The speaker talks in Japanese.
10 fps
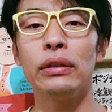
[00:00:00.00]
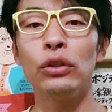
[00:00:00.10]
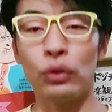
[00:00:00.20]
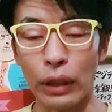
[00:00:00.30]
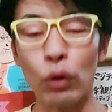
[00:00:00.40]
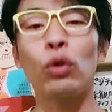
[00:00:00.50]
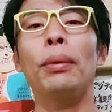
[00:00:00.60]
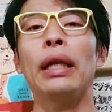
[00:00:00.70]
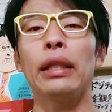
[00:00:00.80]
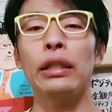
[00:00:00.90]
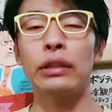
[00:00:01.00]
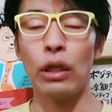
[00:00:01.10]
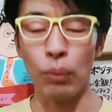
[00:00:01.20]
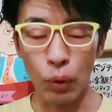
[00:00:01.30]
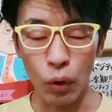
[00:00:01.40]
言った言葉なんですけ
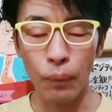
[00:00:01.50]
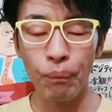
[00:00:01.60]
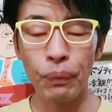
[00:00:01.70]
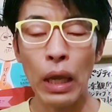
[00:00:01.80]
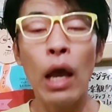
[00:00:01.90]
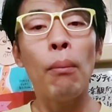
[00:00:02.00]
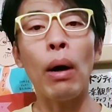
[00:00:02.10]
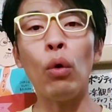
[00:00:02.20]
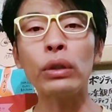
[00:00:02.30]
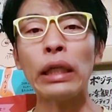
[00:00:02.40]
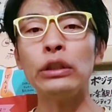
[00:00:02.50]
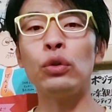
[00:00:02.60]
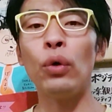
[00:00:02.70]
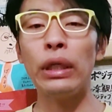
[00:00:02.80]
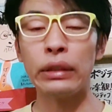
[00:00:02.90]
ども、まあ、大谷
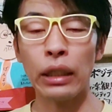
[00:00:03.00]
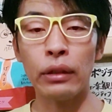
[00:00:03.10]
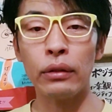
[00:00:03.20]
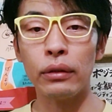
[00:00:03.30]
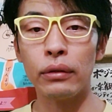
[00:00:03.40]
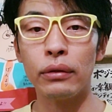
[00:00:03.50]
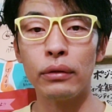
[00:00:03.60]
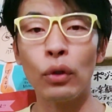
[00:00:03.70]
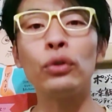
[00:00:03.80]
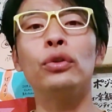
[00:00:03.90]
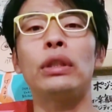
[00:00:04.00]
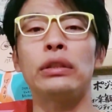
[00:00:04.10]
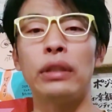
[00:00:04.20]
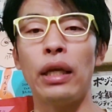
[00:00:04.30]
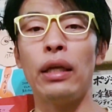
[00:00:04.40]
翔平さんというで
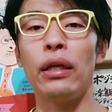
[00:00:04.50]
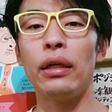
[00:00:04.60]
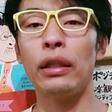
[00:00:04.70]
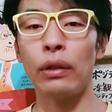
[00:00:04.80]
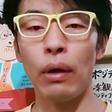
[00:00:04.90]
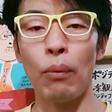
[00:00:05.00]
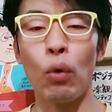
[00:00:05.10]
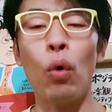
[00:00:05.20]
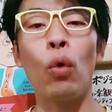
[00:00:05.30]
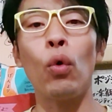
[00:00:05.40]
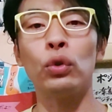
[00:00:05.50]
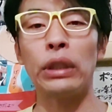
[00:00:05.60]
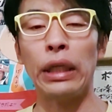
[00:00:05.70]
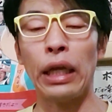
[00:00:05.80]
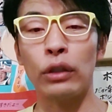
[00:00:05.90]
すね方はもう高校
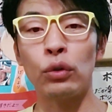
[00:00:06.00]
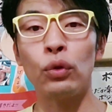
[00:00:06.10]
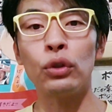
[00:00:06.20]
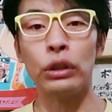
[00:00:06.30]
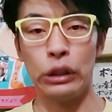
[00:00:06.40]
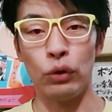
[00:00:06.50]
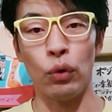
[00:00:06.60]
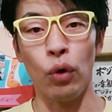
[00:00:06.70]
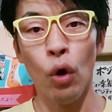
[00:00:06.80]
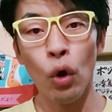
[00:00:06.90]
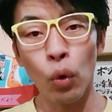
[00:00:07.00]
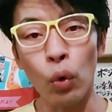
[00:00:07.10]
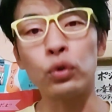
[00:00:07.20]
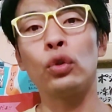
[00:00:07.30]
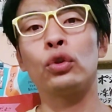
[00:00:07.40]
生で160球の
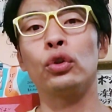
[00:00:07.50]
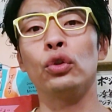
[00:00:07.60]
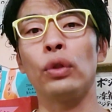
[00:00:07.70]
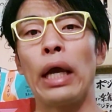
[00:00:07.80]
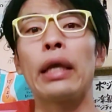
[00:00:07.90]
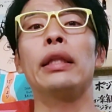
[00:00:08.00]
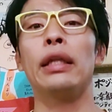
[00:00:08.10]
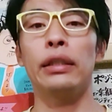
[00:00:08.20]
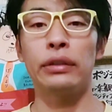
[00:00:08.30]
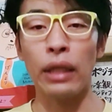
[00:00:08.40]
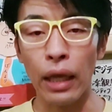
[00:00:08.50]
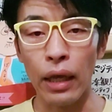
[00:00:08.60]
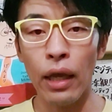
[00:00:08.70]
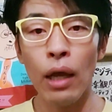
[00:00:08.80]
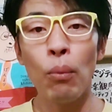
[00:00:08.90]
剛速球を投げてです
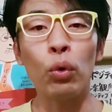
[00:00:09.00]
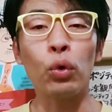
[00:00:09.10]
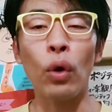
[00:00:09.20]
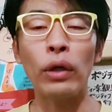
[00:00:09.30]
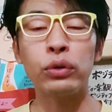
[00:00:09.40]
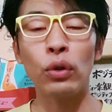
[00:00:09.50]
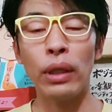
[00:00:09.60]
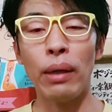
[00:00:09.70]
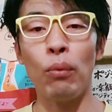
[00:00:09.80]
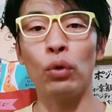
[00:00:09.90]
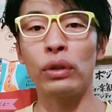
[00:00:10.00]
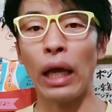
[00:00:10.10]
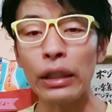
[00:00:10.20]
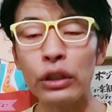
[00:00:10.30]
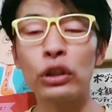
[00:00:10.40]
ねもうドラフトでもう
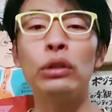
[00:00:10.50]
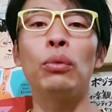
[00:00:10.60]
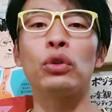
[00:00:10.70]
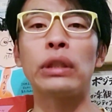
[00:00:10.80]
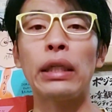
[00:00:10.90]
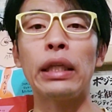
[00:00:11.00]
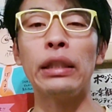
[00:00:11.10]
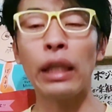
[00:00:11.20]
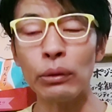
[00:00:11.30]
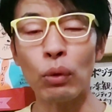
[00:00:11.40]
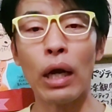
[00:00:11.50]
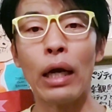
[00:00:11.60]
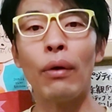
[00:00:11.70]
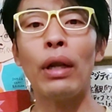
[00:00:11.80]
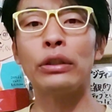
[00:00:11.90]
大注目されていたにもか
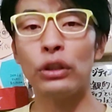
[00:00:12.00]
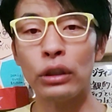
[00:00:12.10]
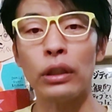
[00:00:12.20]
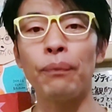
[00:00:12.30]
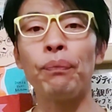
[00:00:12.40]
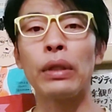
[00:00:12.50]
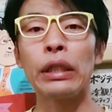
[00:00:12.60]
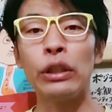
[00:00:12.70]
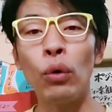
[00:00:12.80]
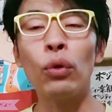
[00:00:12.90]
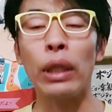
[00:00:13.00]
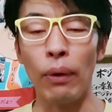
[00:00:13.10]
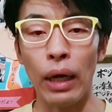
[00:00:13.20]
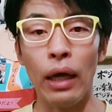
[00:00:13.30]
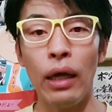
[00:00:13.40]
かわらず日本で
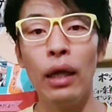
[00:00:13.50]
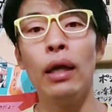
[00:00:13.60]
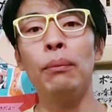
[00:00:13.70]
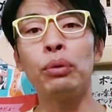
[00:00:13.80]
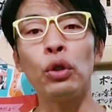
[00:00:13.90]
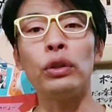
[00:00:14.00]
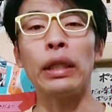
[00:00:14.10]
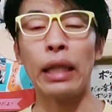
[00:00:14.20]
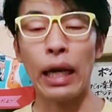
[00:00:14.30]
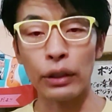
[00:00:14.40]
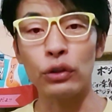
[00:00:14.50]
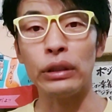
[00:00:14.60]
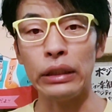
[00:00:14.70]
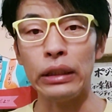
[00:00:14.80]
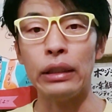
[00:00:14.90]
はプロにはならず
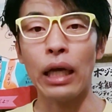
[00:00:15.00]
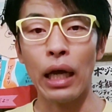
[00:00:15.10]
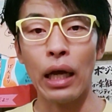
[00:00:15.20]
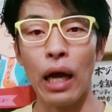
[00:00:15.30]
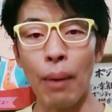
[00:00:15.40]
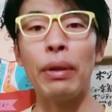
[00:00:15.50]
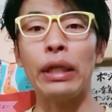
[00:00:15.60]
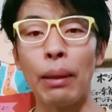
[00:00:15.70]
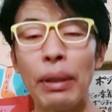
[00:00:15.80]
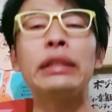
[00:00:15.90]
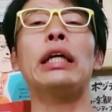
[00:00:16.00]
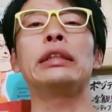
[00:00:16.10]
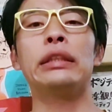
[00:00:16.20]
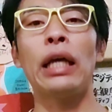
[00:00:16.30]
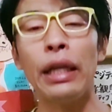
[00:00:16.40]
にアメリカメジャー
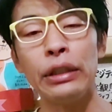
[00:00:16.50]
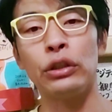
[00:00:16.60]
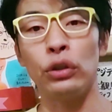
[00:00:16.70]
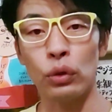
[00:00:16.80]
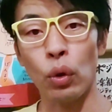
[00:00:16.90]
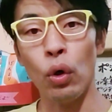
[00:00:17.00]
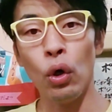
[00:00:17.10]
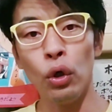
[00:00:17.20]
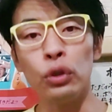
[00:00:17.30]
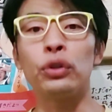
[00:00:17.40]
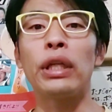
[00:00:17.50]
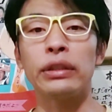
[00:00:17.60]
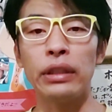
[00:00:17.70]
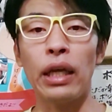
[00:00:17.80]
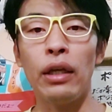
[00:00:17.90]
にチャレンジすると言ってで
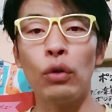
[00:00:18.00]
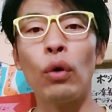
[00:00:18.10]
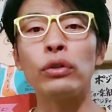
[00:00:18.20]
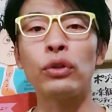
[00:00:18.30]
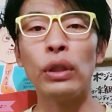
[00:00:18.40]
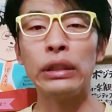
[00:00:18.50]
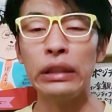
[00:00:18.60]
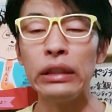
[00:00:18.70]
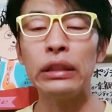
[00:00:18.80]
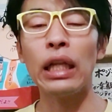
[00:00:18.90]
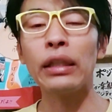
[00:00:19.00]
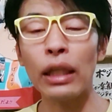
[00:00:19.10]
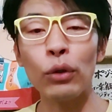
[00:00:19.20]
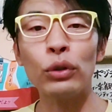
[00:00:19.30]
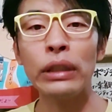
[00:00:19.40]
すね、ドラフトで1位になっ
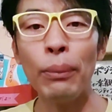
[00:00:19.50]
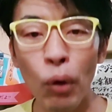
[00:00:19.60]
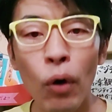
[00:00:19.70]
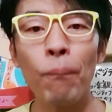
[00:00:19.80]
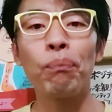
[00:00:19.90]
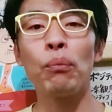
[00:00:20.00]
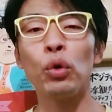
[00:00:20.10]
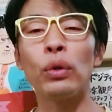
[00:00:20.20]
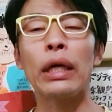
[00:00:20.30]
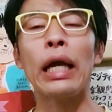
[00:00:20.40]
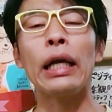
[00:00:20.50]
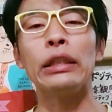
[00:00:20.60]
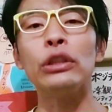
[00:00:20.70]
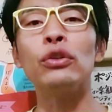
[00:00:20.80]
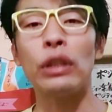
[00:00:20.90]
たとしても、僕は海外
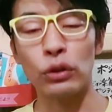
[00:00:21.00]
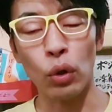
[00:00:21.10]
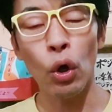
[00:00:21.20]
に行くんですと